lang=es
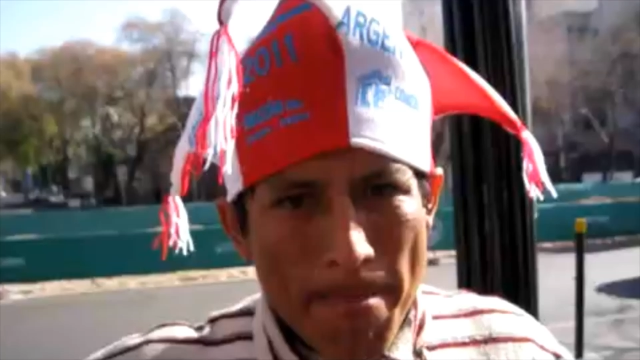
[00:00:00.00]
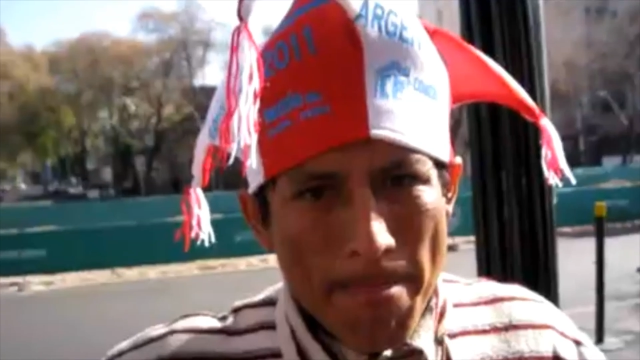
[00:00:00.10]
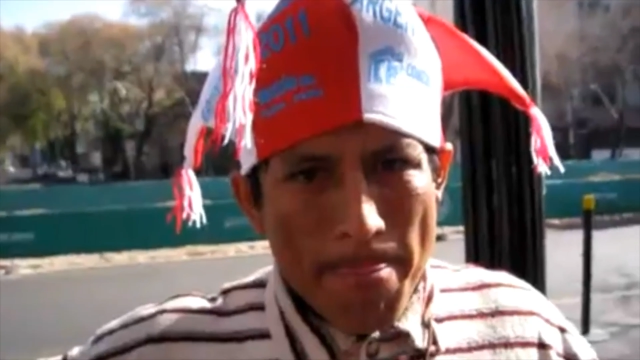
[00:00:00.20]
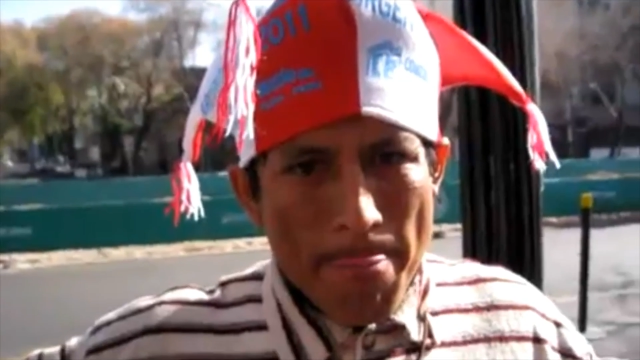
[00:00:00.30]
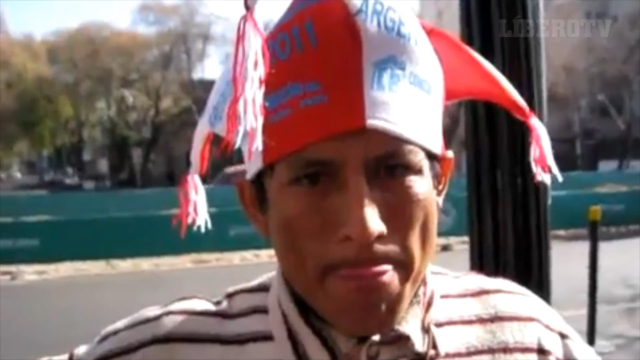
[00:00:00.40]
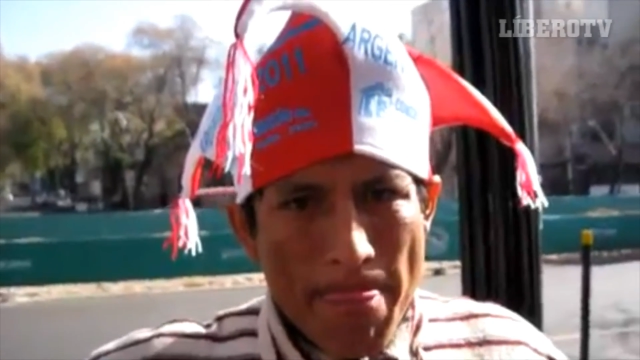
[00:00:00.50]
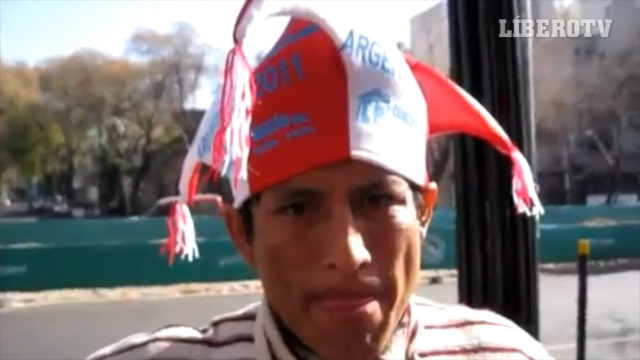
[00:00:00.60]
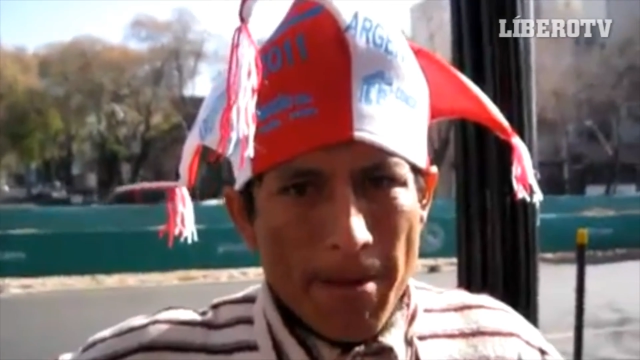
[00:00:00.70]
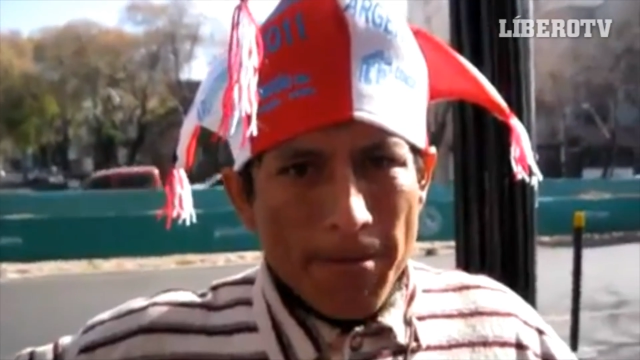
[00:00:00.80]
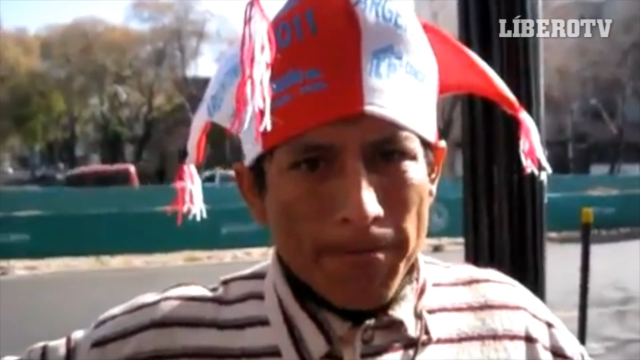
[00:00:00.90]
Desde nos
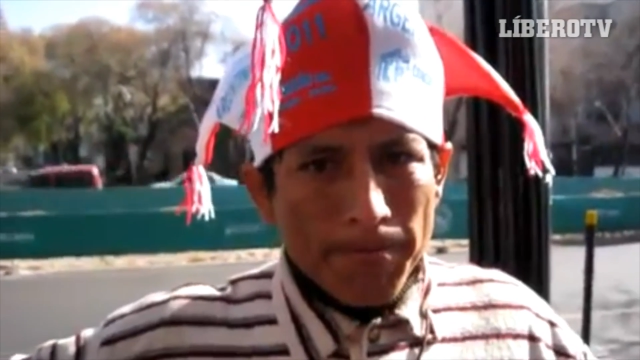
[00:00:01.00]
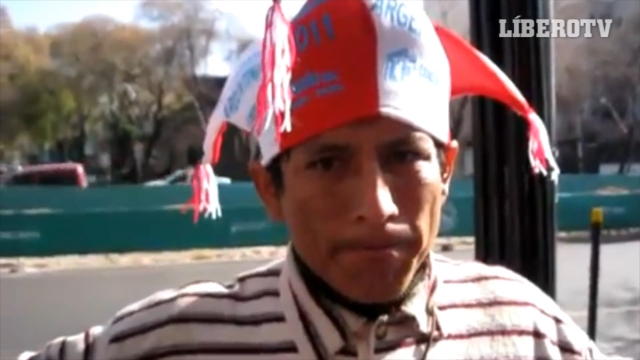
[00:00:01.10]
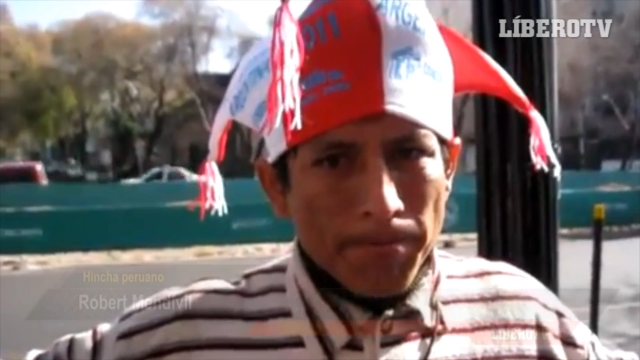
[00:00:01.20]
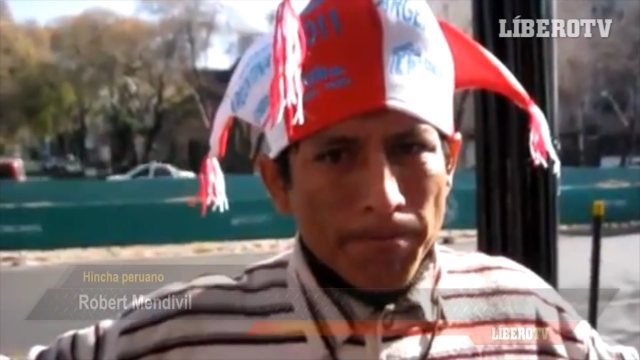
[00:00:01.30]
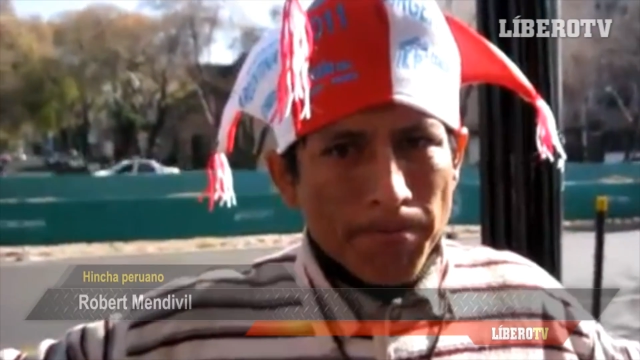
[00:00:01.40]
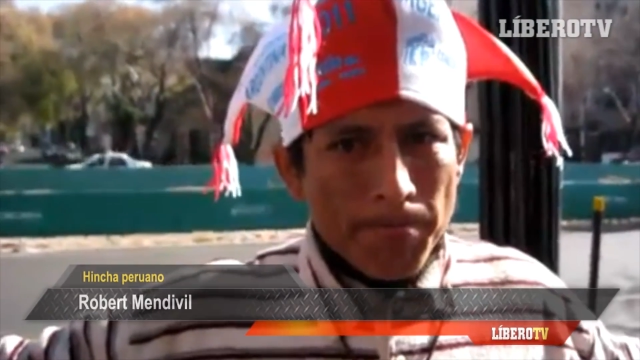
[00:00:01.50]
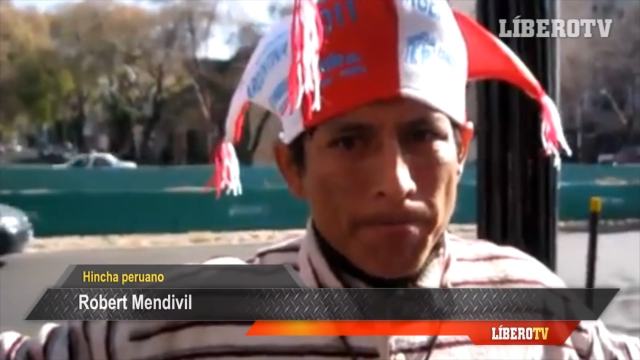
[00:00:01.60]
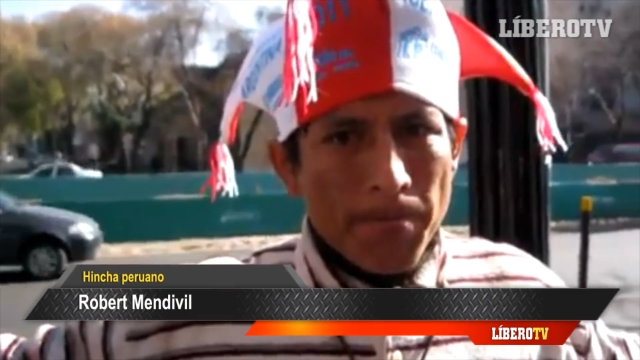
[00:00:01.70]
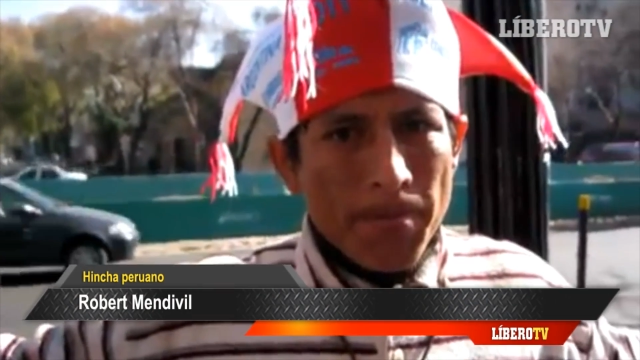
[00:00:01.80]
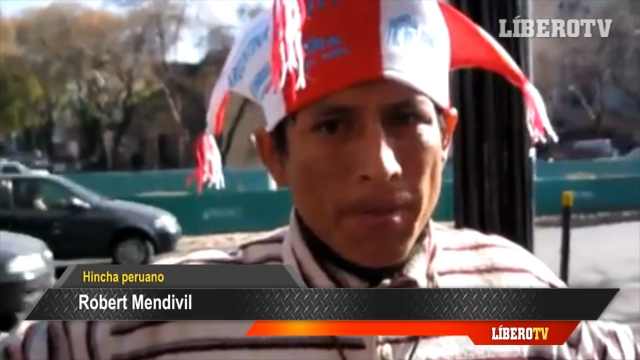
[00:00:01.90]
encontramos con Robert
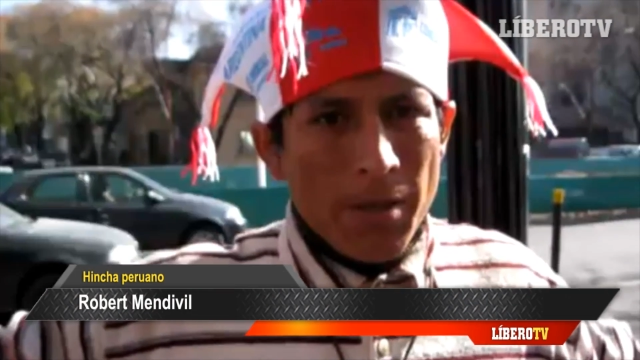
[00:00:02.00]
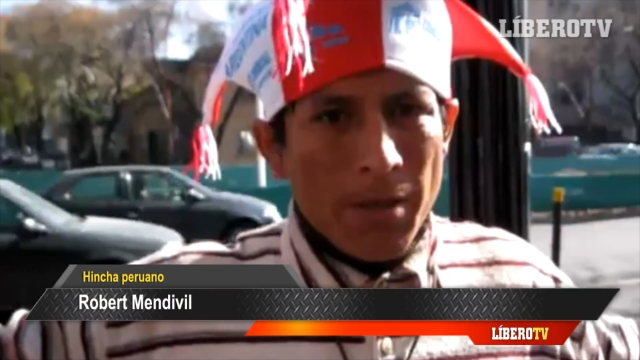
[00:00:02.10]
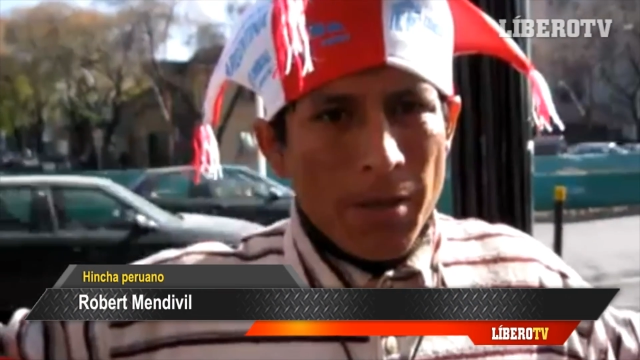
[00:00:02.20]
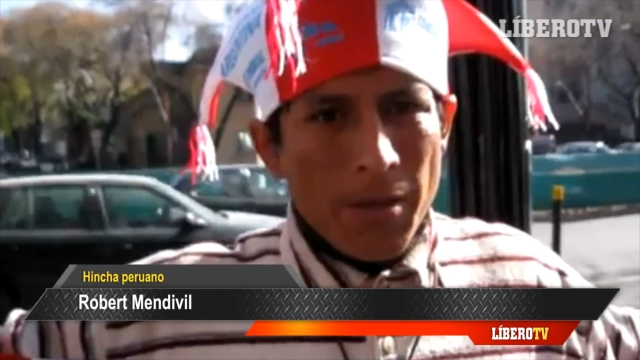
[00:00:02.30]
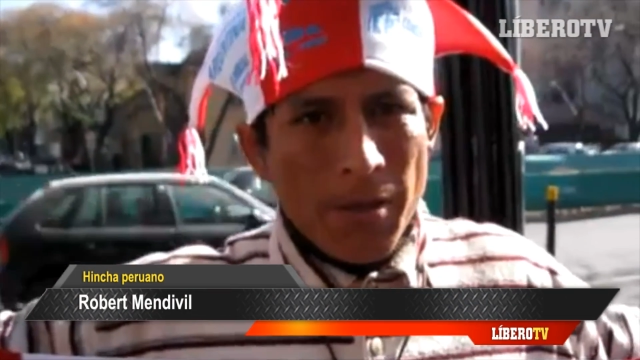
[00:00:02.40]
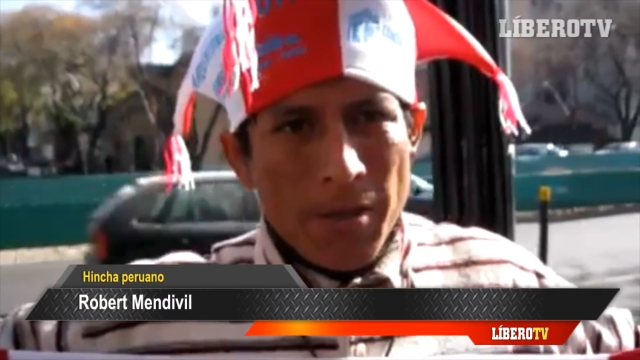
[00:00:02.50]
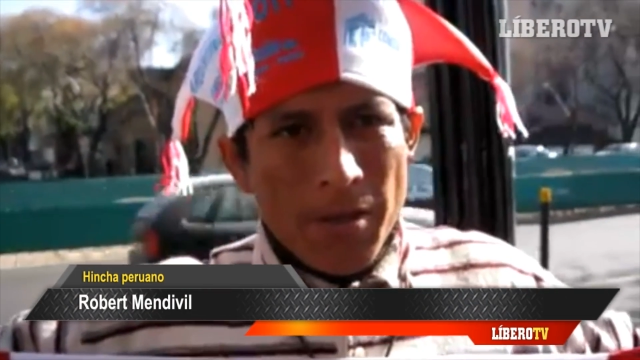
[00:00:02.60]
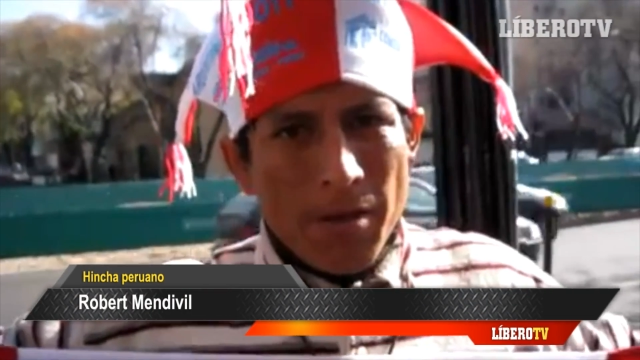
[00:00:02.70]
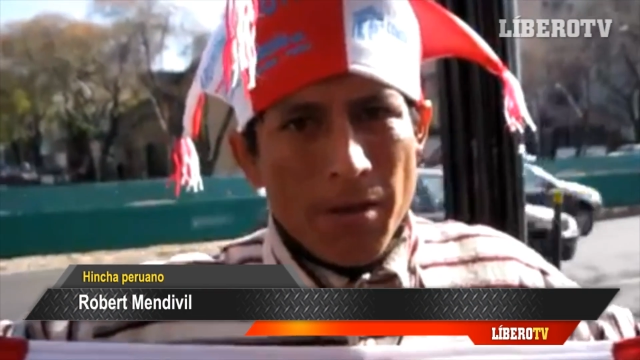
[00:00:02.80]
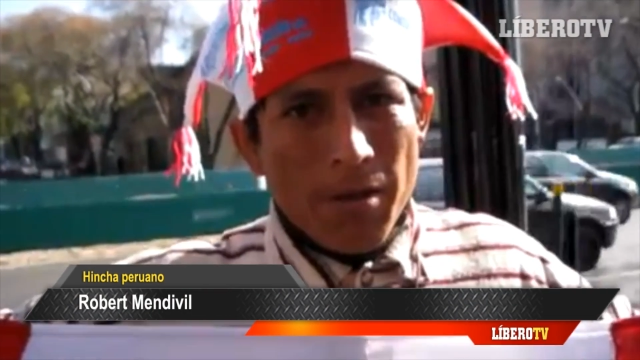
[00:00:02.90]
Mendivil, quien ha venido desde
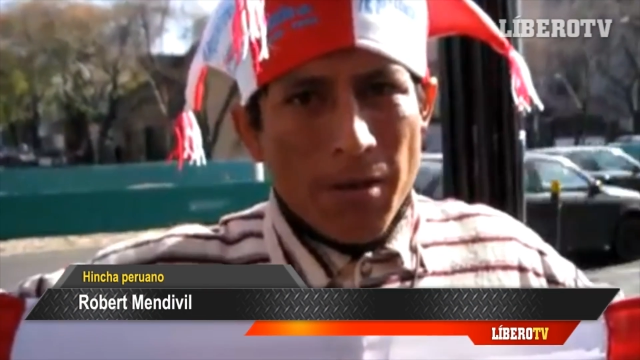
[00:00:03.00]
Perú